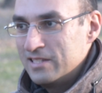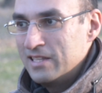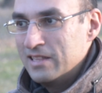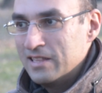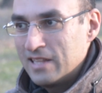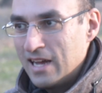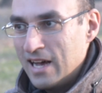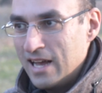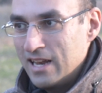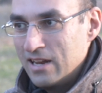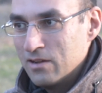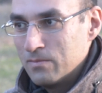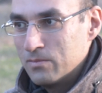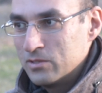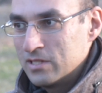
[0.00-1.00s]
centrale,
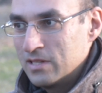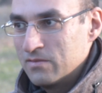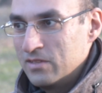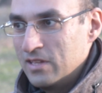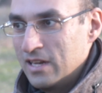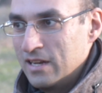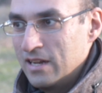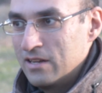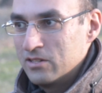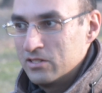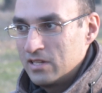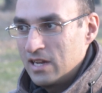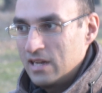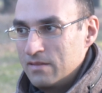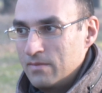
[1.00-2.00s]
no? possiamo dire, la
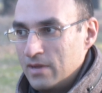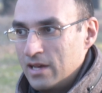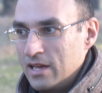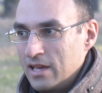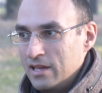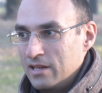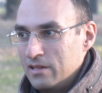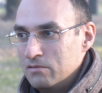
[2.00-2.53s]
nostra anima è